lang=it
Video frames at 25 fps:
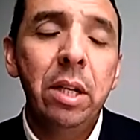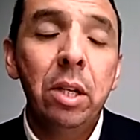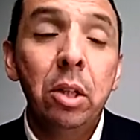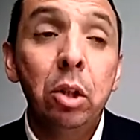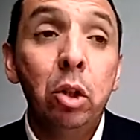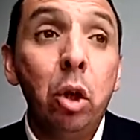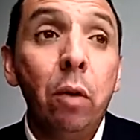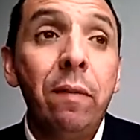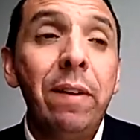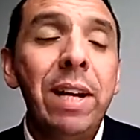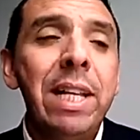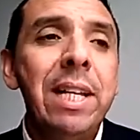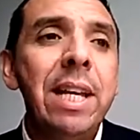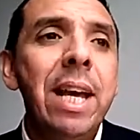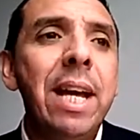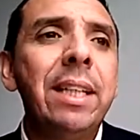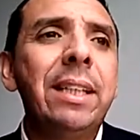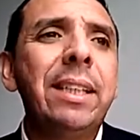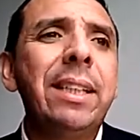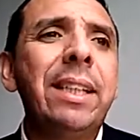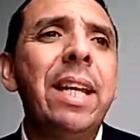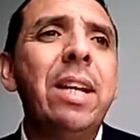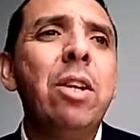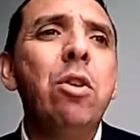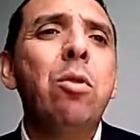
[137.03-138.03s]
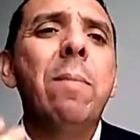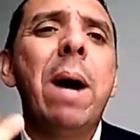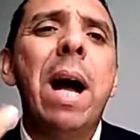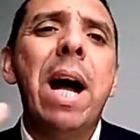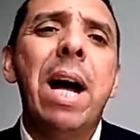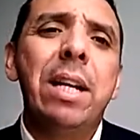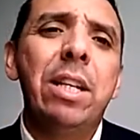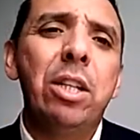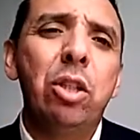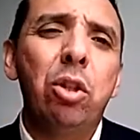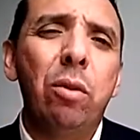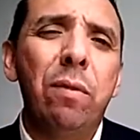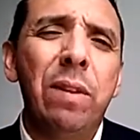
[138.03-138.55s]
dove gli esseri
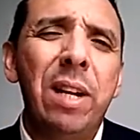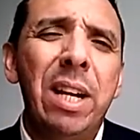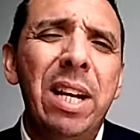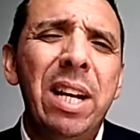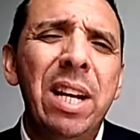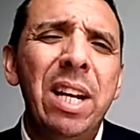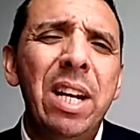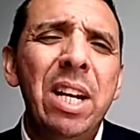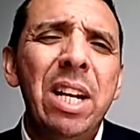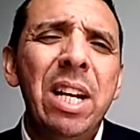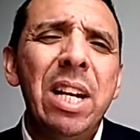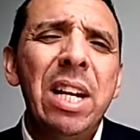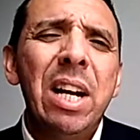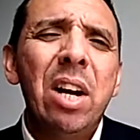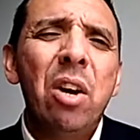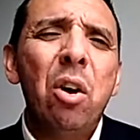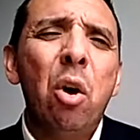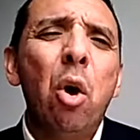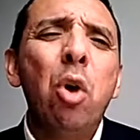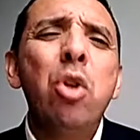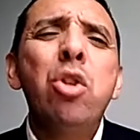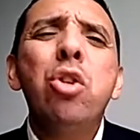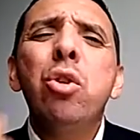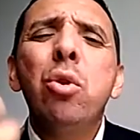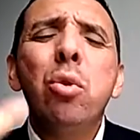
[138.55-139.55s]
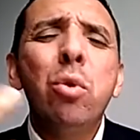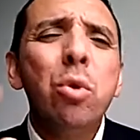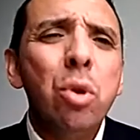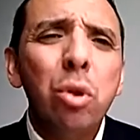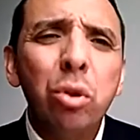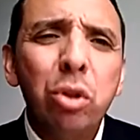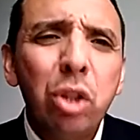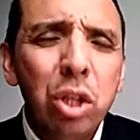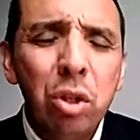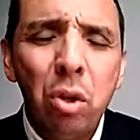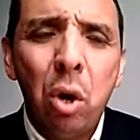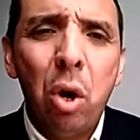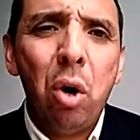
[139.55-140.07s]
umani, dove ognuno
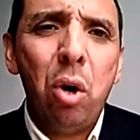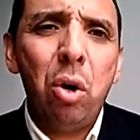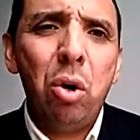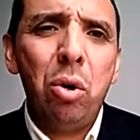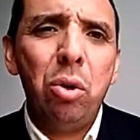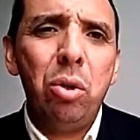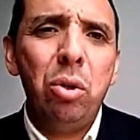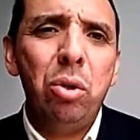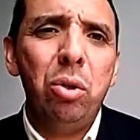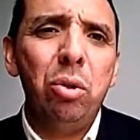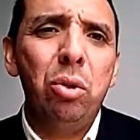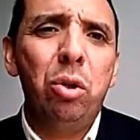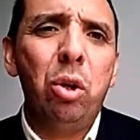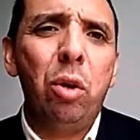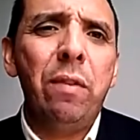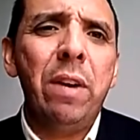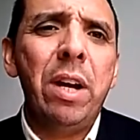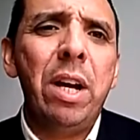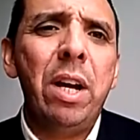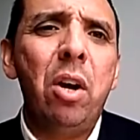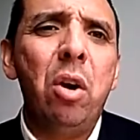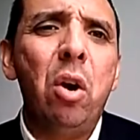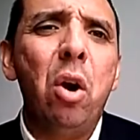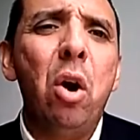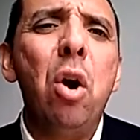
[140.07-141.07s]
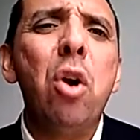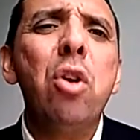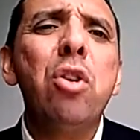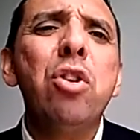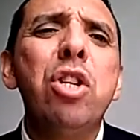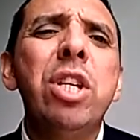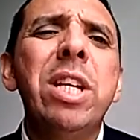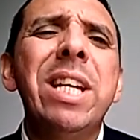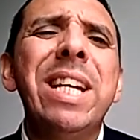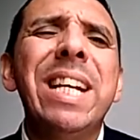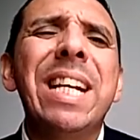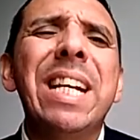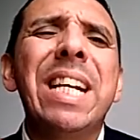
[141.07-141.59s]
di noi, dove
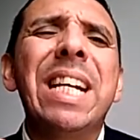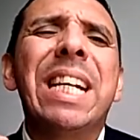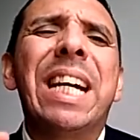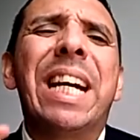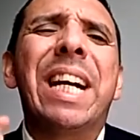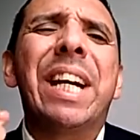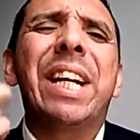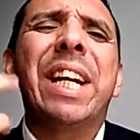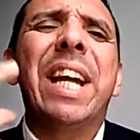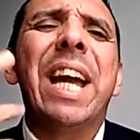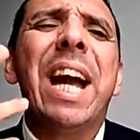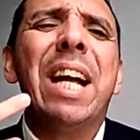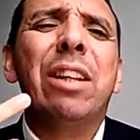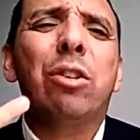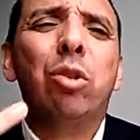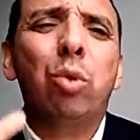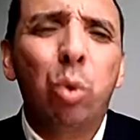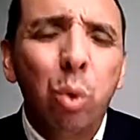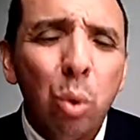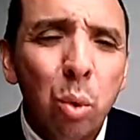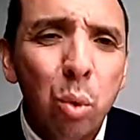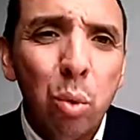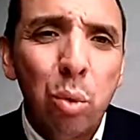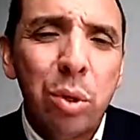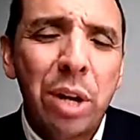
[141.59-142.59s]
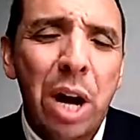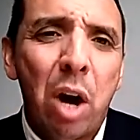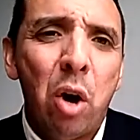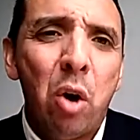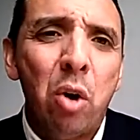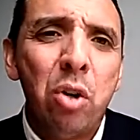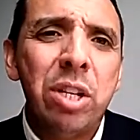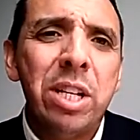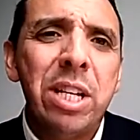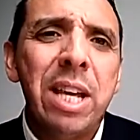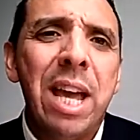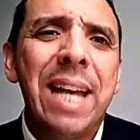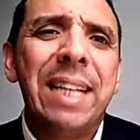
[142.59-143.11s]
ogni creatura,
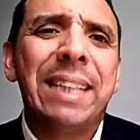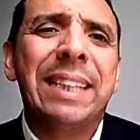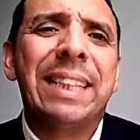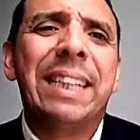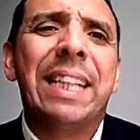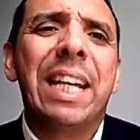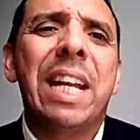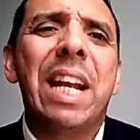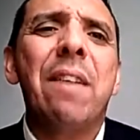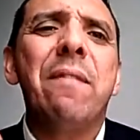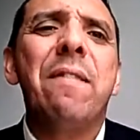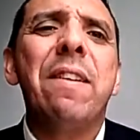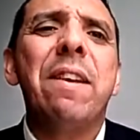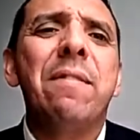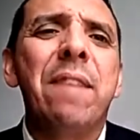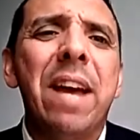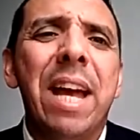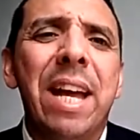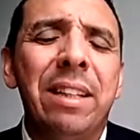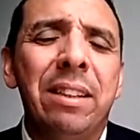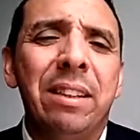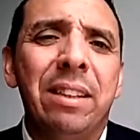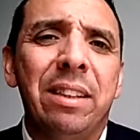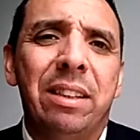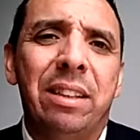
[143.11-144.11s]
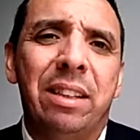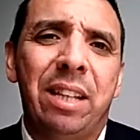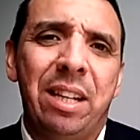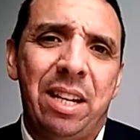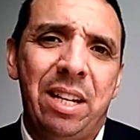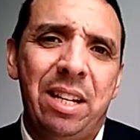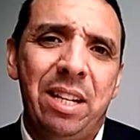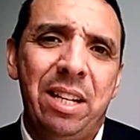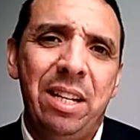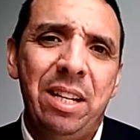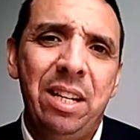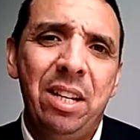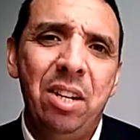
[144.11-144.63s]
ogni essere
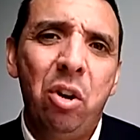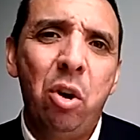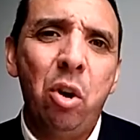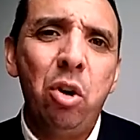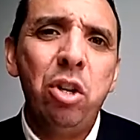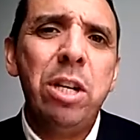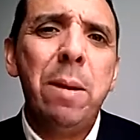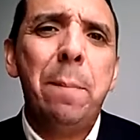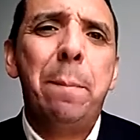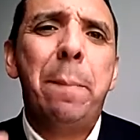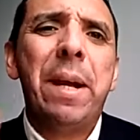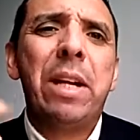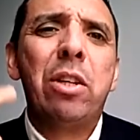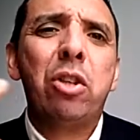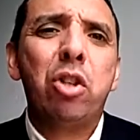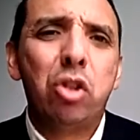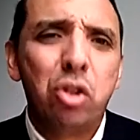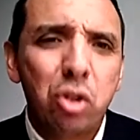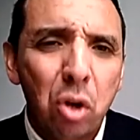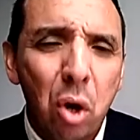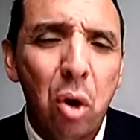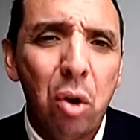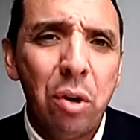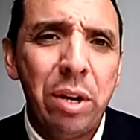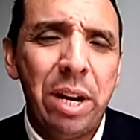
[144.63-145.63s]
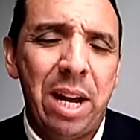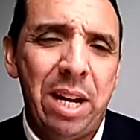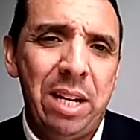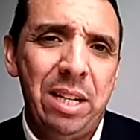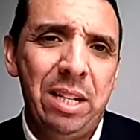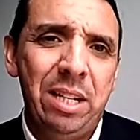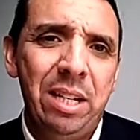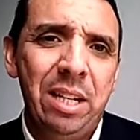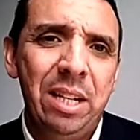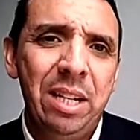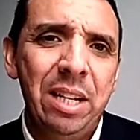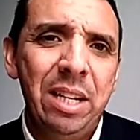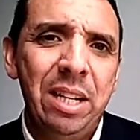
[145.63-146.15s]
vivente, ogni
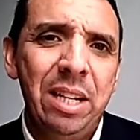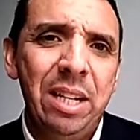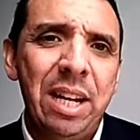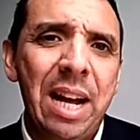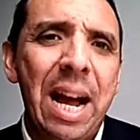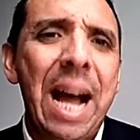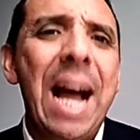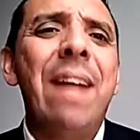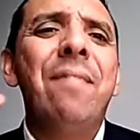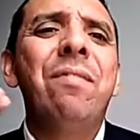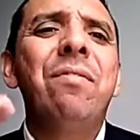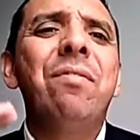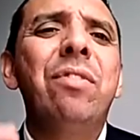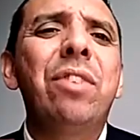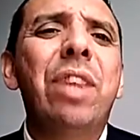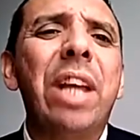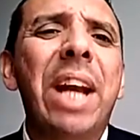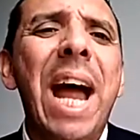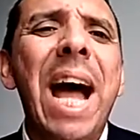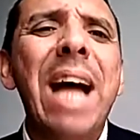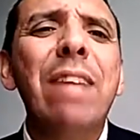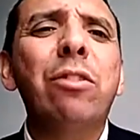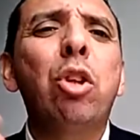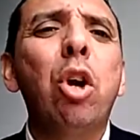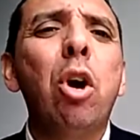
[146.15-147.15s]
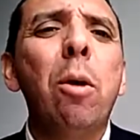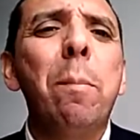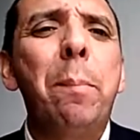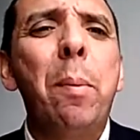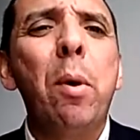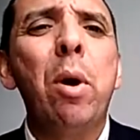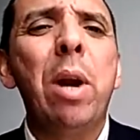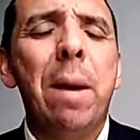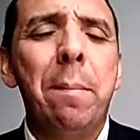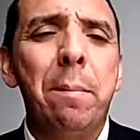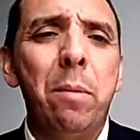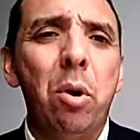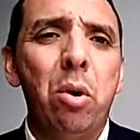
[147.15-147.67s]
persona andrà dopo
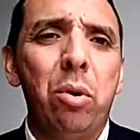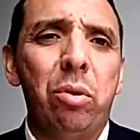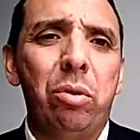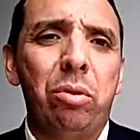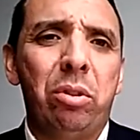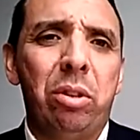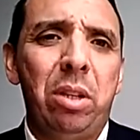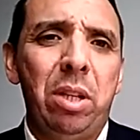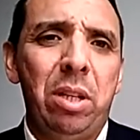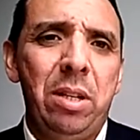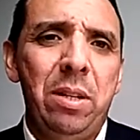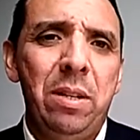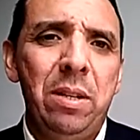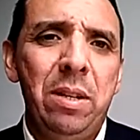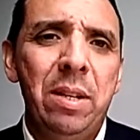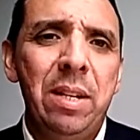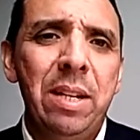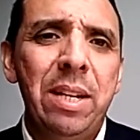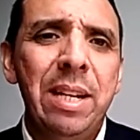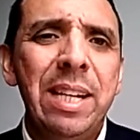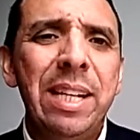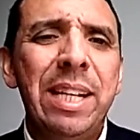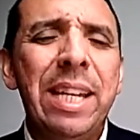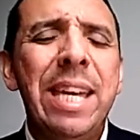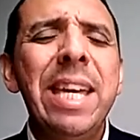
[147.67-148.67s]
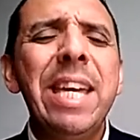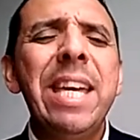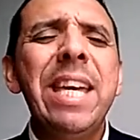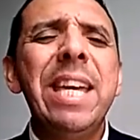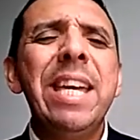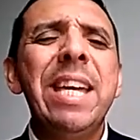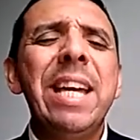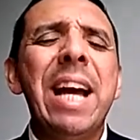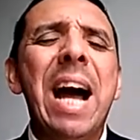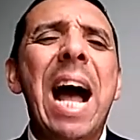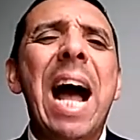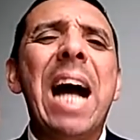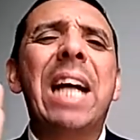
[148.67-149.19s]
la morte.
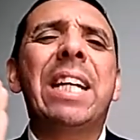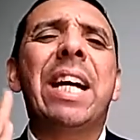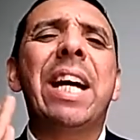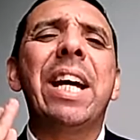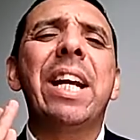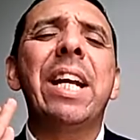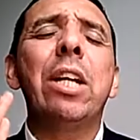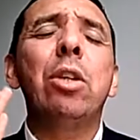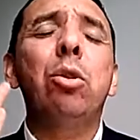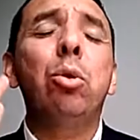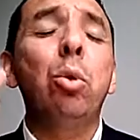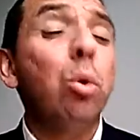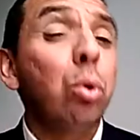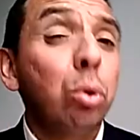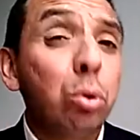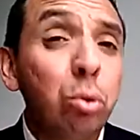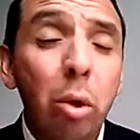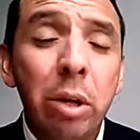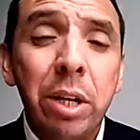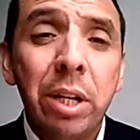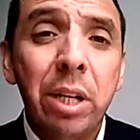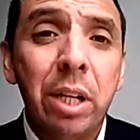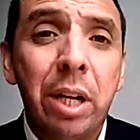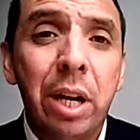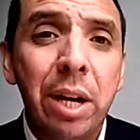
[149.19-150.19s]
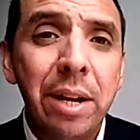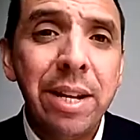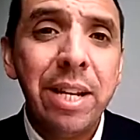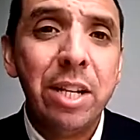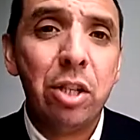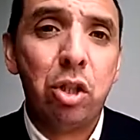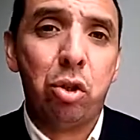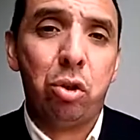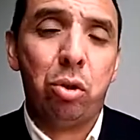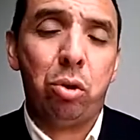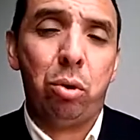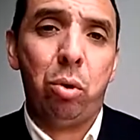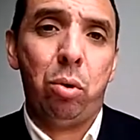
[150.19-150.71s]
Chi ha creduto in
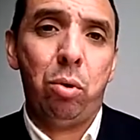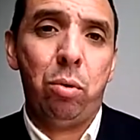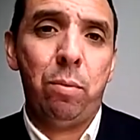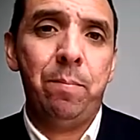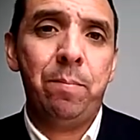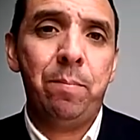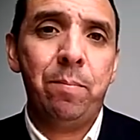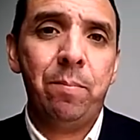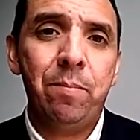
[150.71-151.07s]
Cristo